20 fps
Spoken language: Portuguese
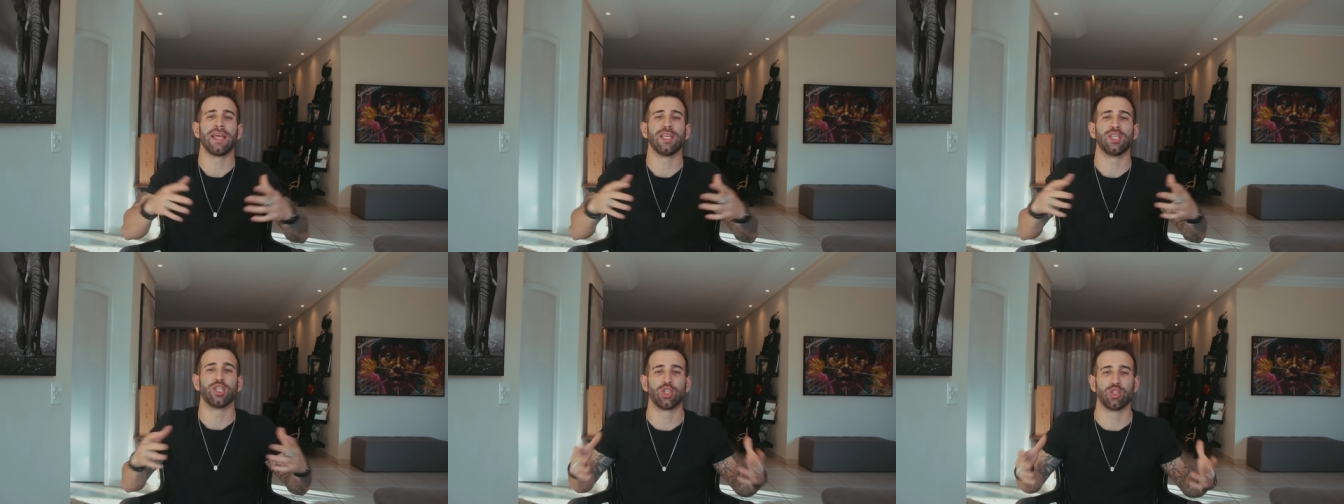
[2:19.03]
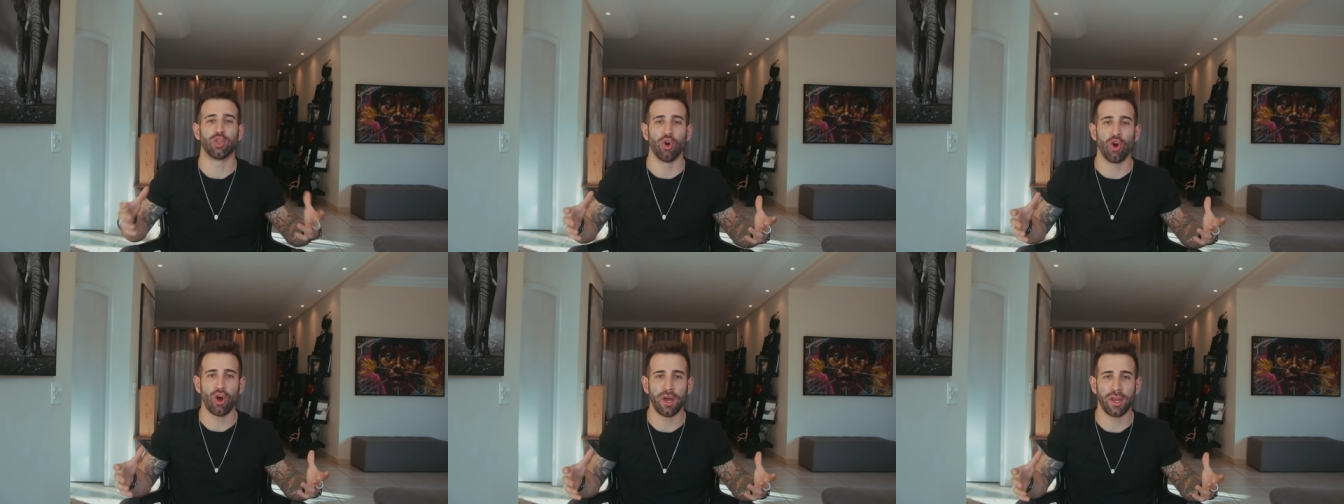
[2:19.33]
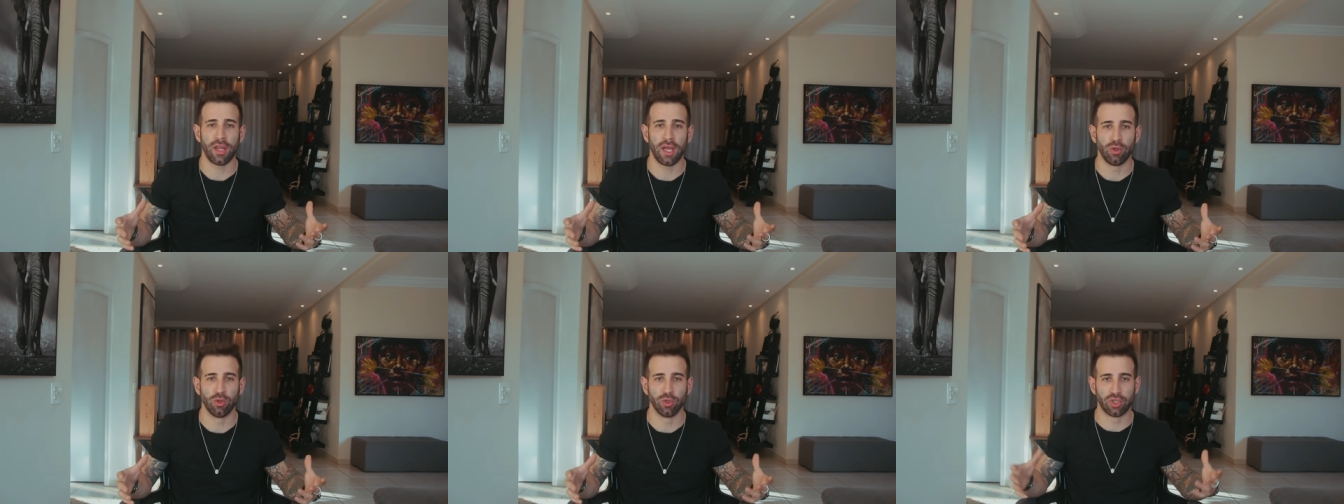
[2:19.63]

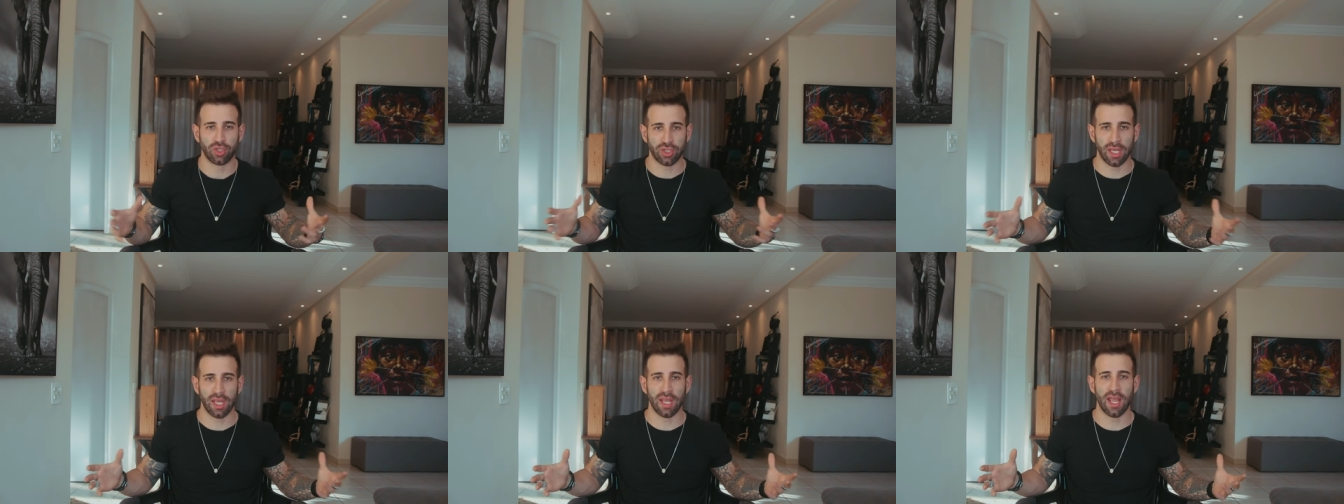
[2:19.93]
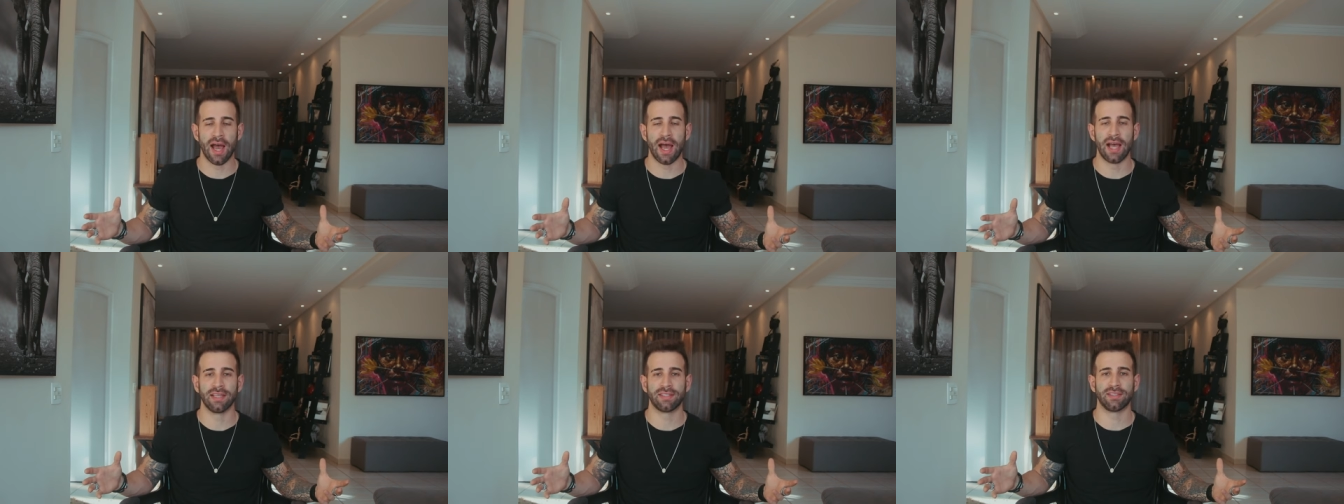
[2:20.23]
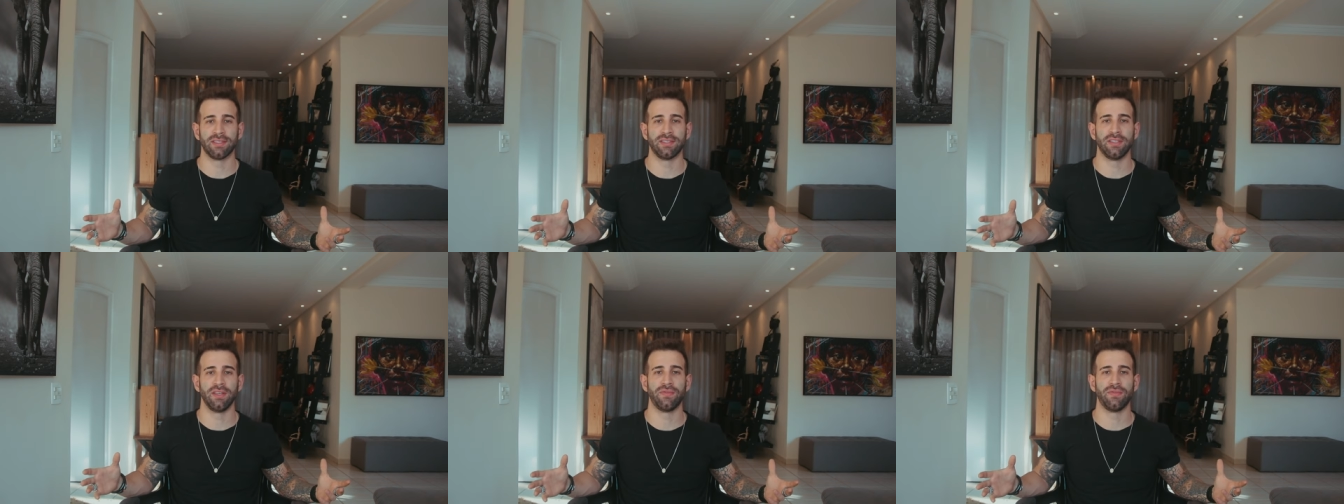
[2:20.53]
história dos 100
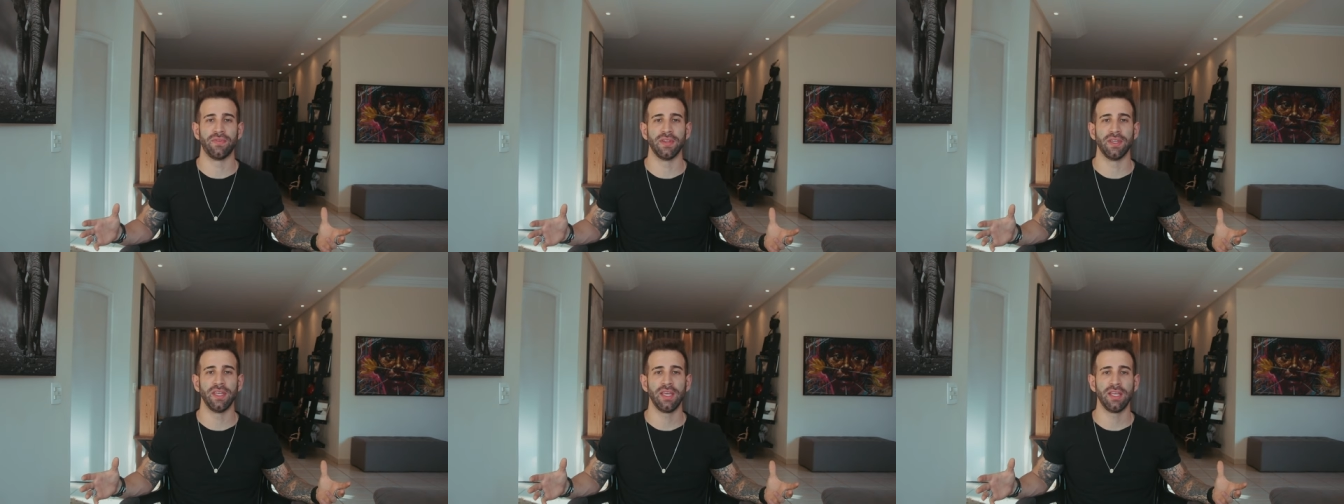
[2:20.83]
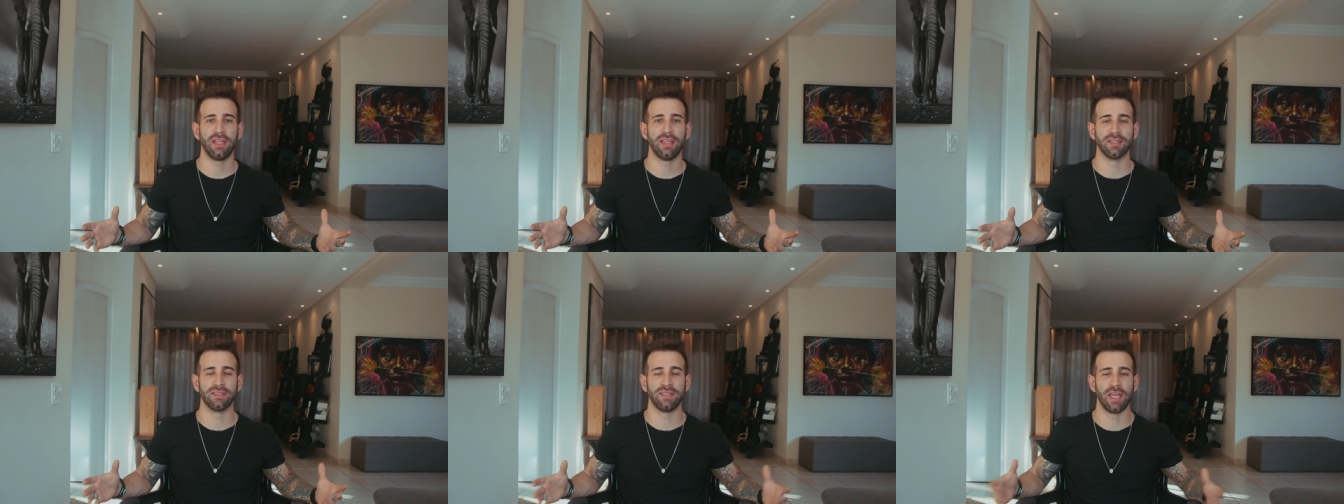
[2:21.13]
raças definidas,